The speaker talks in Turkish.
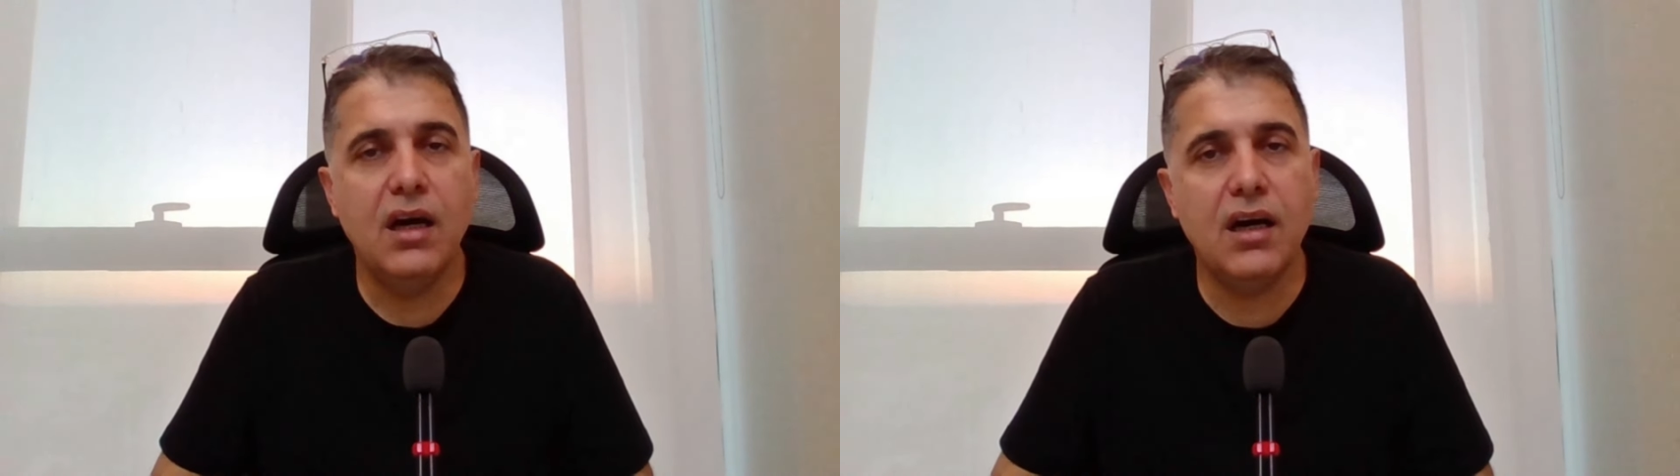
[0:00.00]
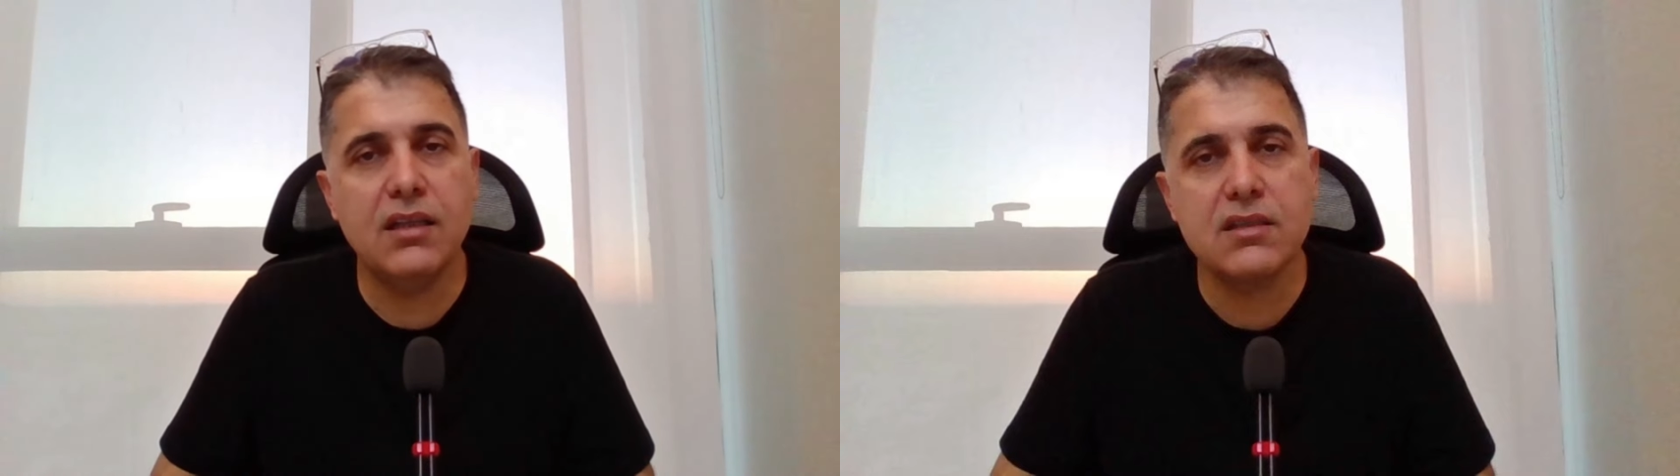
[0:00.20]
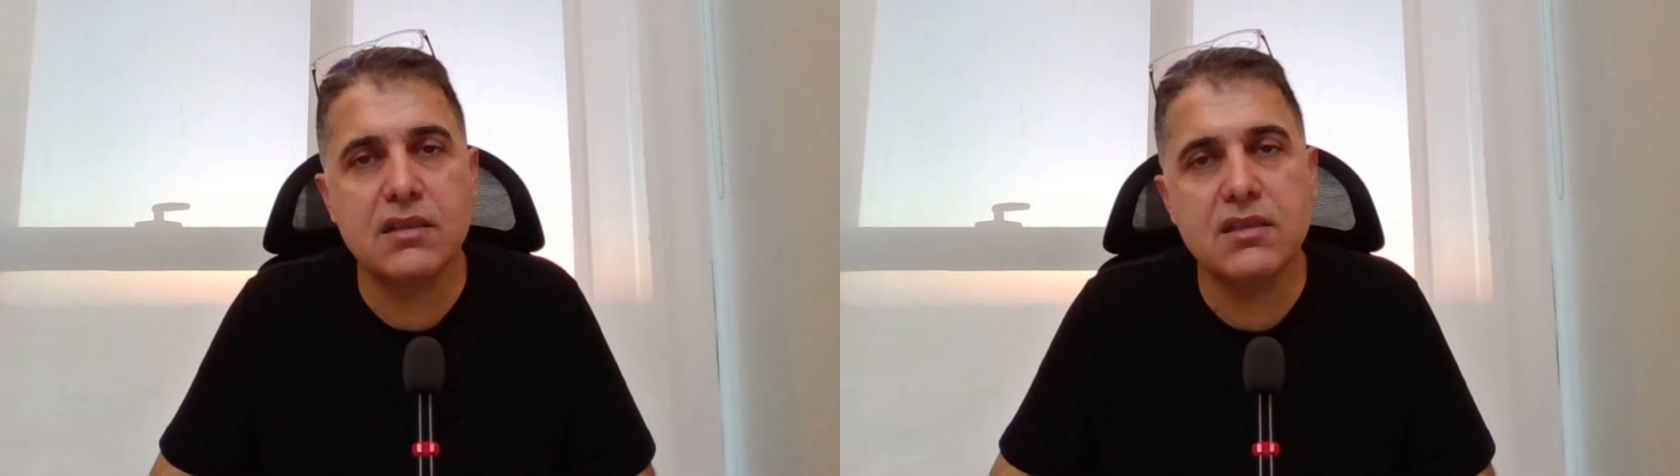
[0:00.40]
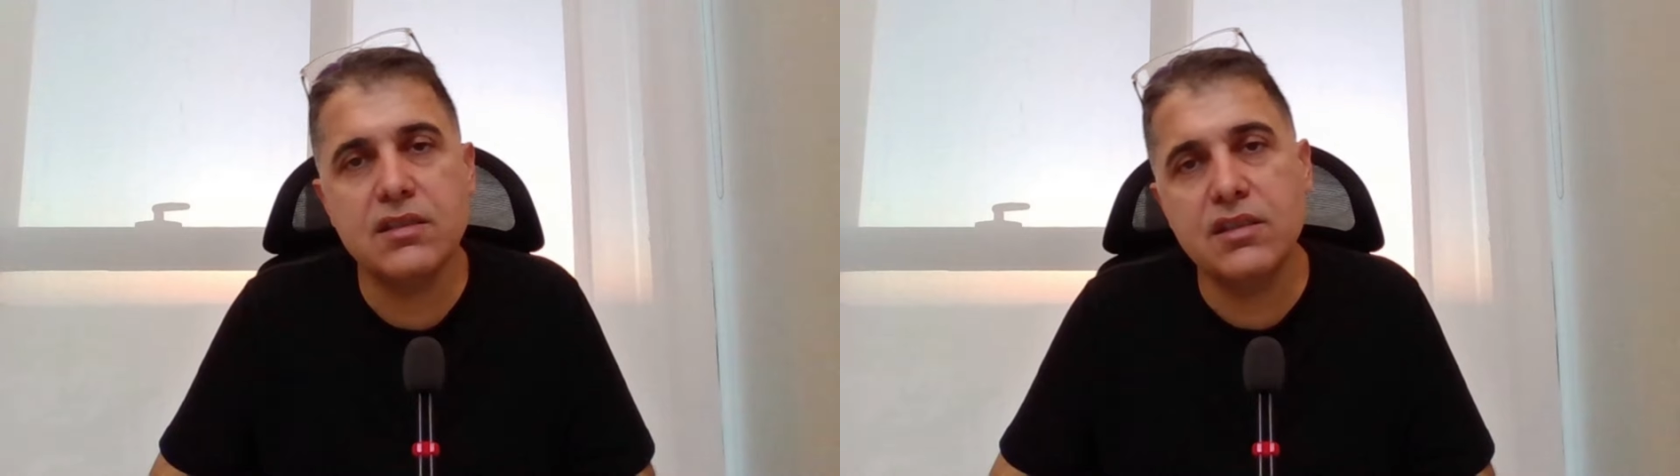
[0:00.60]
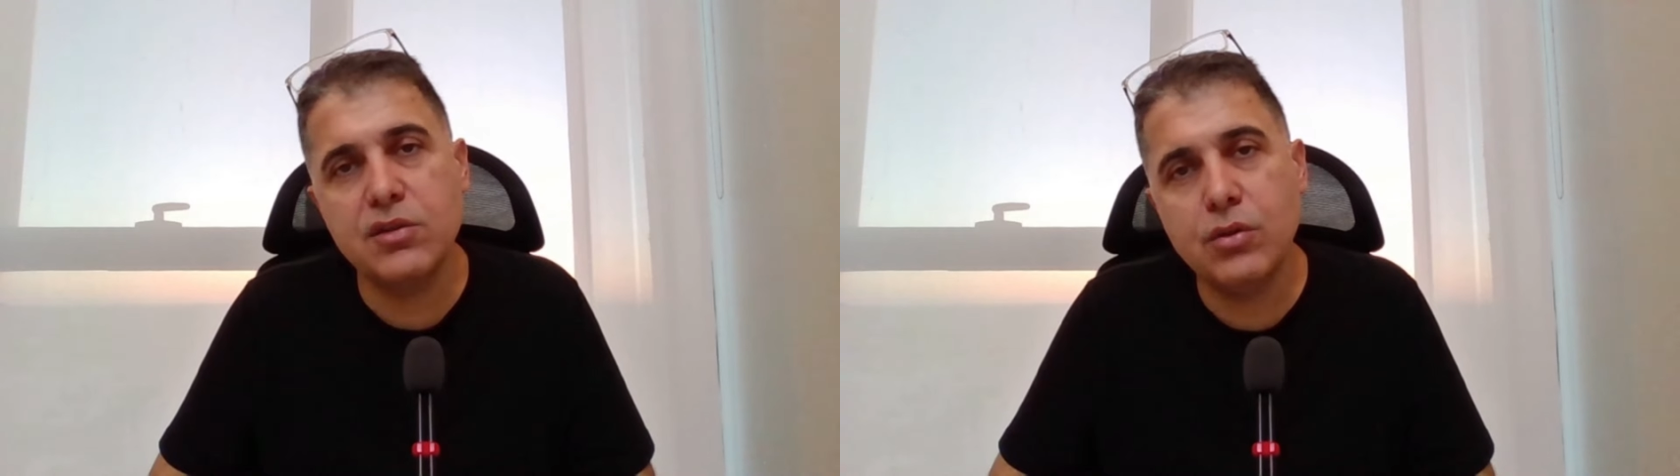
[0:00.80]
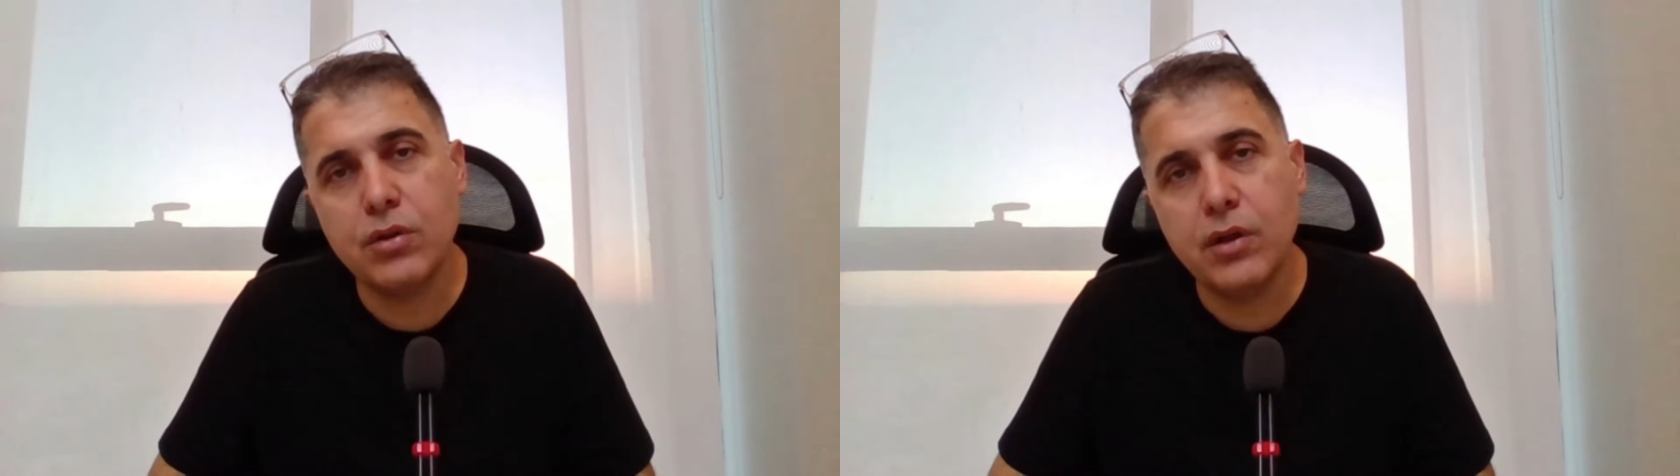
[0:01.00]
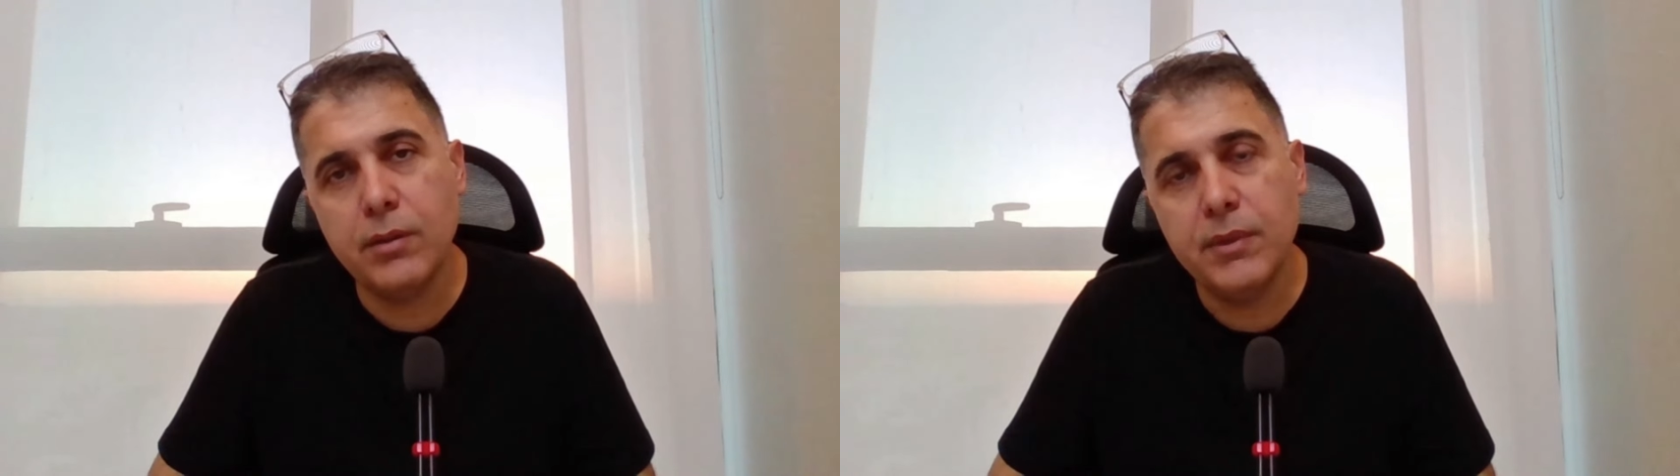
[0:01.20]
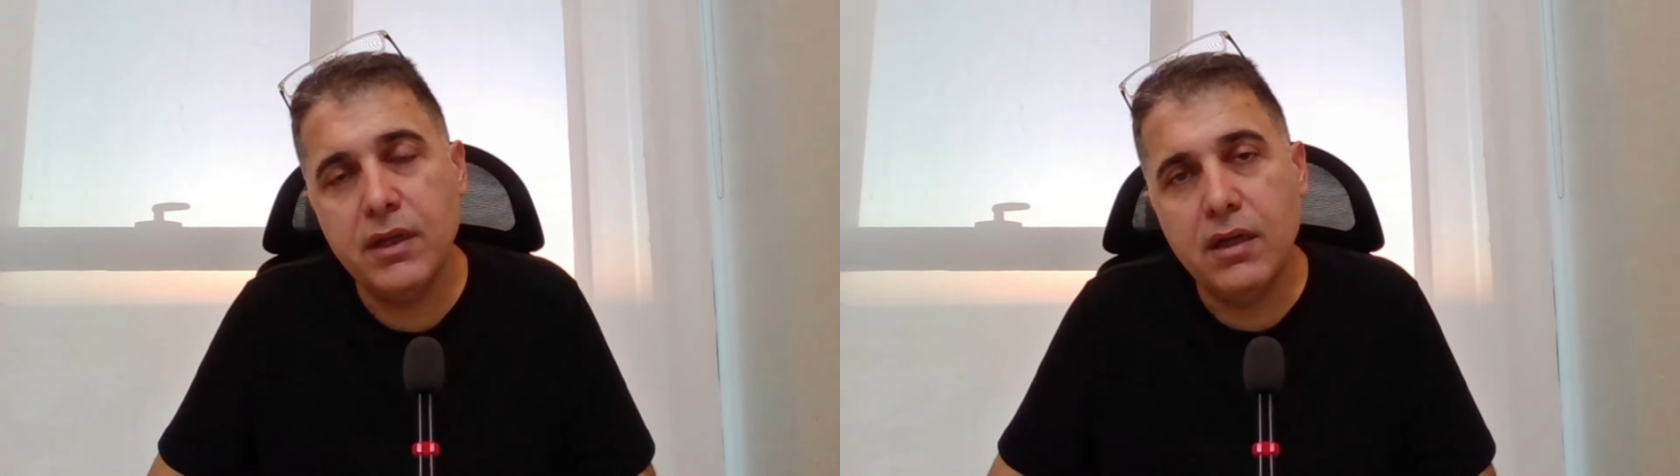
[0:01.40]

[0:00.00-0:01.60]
alırsanız 2 kilogram